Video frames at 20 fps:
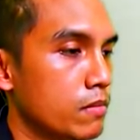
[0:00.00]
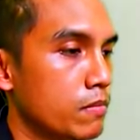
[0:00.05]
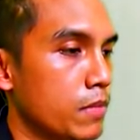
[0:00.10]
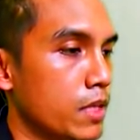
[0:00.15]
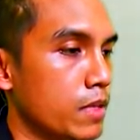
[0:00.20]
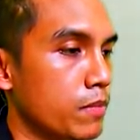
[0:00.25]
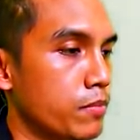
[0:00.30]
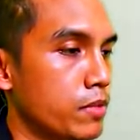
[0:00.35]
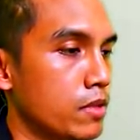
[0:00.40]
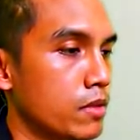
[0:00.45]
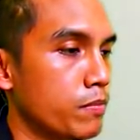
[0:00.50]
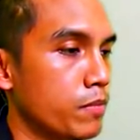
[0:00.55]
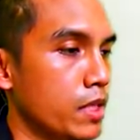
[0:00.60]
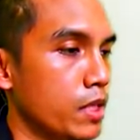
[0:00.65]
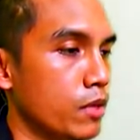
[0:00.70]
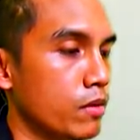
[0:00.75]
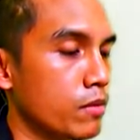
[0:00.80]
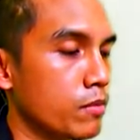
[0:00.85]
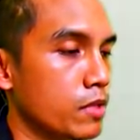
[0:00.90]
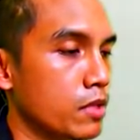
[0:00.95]
ปัดพื้น
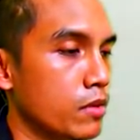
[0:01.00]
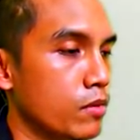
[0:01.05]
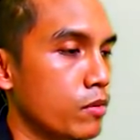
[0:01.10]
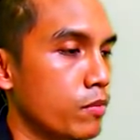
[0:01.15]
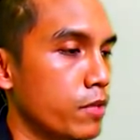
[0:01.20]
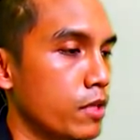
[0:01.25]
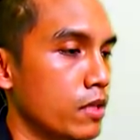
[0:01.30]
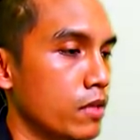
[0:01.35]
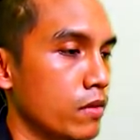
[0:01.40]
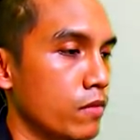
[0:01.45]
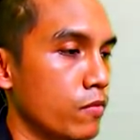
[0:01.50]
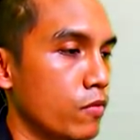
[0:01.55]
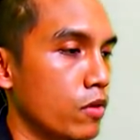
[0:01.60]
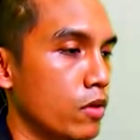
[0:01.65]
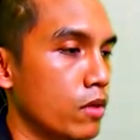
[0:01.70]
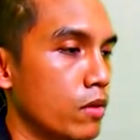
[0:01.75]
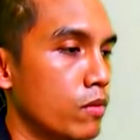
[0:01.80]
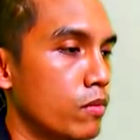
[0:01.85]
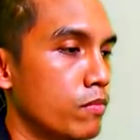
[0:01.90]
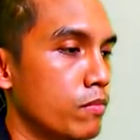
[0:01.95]
ผิวให้มันดูเป็นวอ
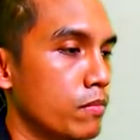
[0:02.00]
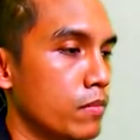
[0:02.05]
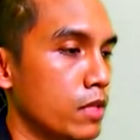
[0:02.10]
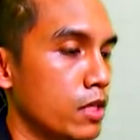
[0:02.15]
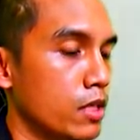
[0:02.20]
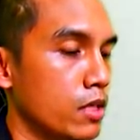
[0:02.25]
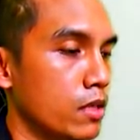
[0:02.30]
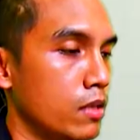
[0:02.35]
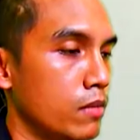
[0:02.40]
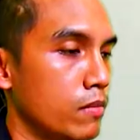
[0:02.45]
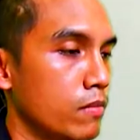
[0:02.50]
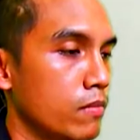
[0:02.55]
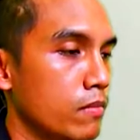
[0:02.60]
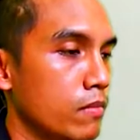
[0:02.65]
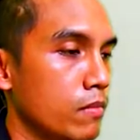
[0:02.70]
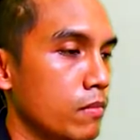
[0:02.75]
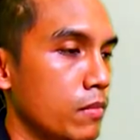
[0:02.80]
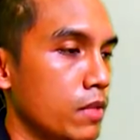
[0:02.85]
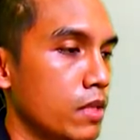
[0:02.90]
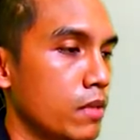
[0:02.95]
ลลุ่มมี
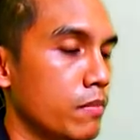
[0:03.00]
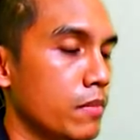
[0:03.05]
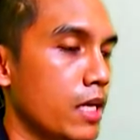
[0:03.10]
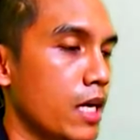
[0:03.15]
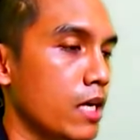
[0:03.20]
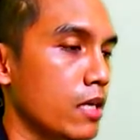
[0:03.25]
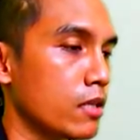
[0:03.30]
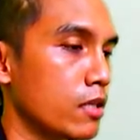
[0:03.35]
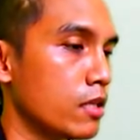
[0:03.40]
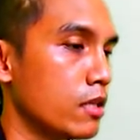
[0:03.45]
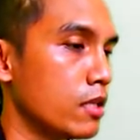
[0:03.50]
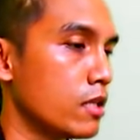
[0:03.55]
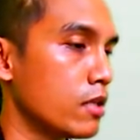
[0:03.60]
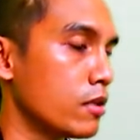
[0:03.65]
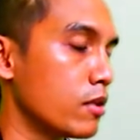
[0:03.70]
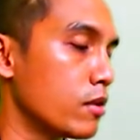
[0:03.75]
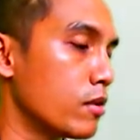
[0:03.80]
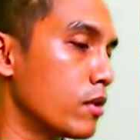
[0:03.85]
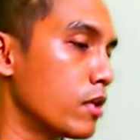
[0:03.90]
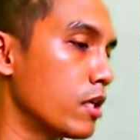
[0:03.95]
มีน้ำหนักนิดๆ
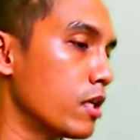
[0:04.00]
หน่อ